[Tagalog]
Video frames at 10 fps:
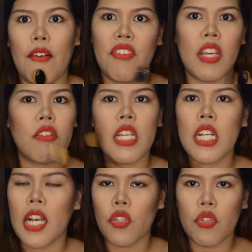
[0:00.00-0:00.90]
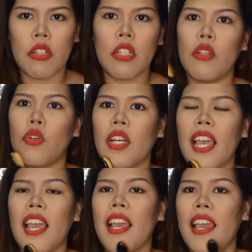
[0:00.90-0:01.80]
nga, very natural
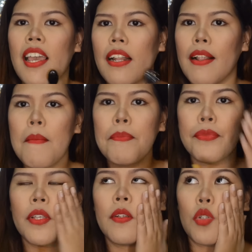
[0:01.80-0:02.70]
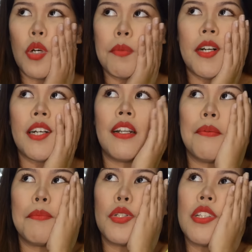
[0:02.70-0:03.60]
looking and sobrang
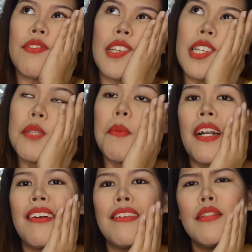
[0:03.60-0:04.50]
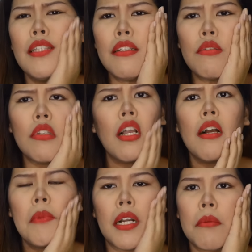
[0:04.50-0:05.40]
lambot sa face. Parang, hmm, ko parang
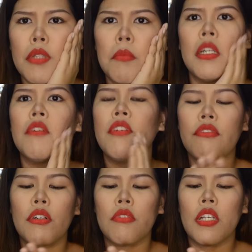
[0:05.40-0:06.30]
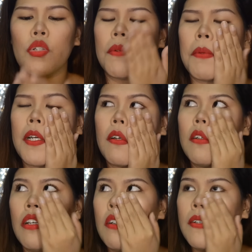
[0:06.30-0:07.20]
maramdam na may foundation. Parang,
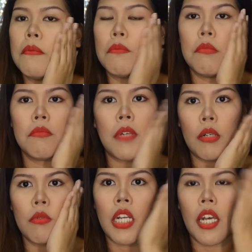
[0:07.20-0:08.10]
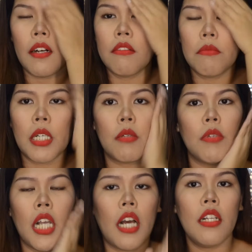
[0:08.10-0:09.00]
parang wala. Parang
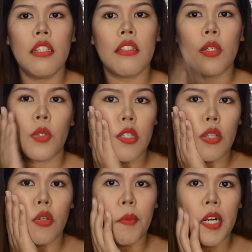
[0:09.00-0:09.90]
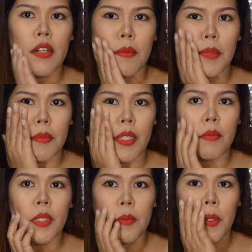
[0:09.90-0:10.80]
wala. Kato dito, parang ramdam na
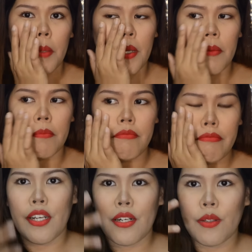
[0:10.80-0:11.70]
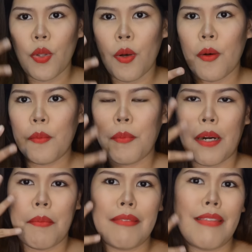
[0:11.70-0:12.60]
ramdam ko na may area na to,
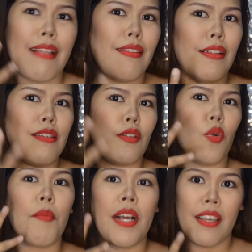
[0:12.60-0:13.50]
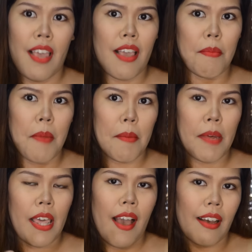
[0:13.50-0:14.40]
parang may tendency itong mag-cake
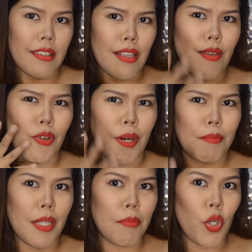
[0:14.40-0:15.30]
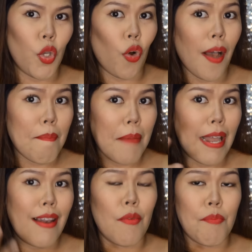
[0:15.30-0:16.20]
mamaya kasi yung ramdam ko yung
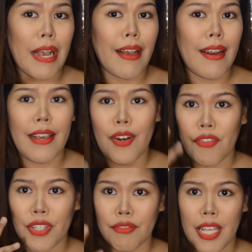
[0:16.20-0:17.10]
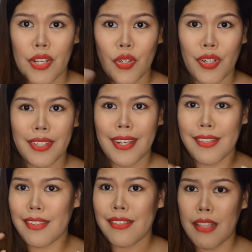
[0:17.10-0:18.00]
kapal nung pagkalagay ng foundation
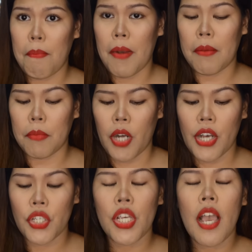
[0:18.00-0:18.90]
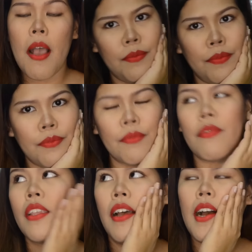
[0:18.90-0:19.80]
kasi stippling brush.
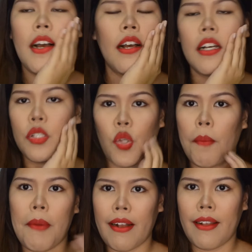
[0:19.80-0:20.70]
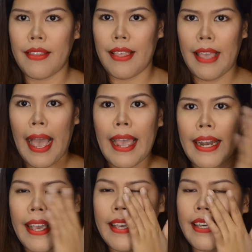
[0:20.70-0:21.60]
Sobrang ganda niya.
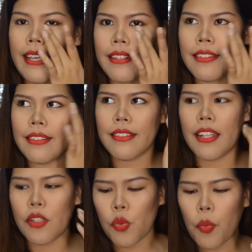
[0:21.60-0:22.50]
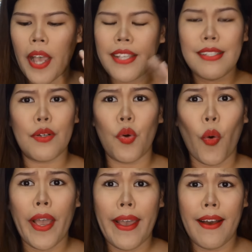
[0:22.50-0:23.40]
I like it. That's why
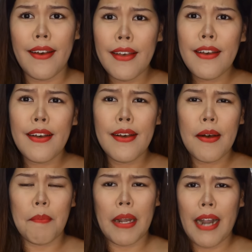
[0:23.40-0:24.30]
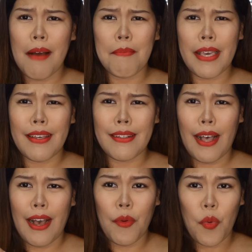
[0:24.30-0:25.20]
siguro kaya maraming
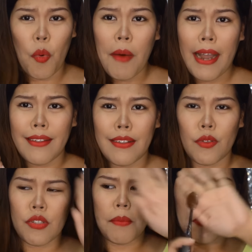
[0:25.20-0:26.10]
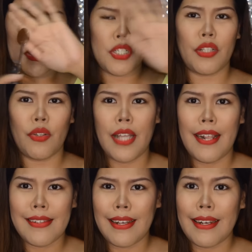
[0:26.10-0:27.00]
nahuhumaling dito sa brush na to
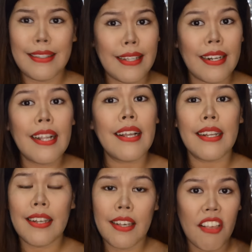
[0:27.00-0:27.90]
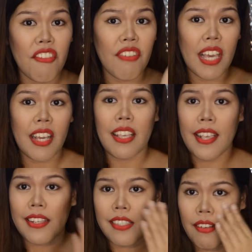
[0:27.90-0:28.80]
dahil sa ganda talaga ng effect
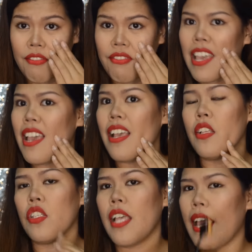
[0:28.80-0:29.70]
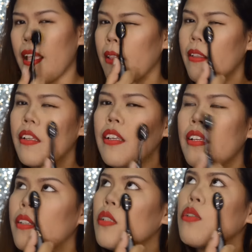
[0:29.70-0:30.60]
niya sa face. And
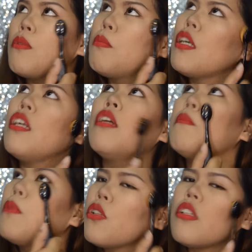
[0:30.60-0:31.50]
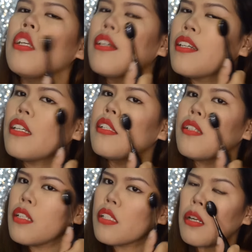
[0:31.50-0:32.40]
Sobrang lambot niya.
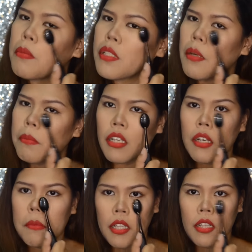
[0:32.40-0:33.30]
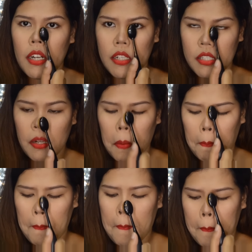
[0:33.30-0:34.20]
Sinasarap-sarap niya gamitin. As in,
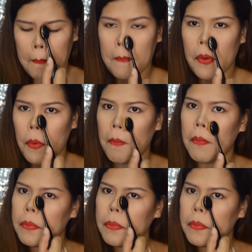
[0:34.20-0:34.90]
mm, boom.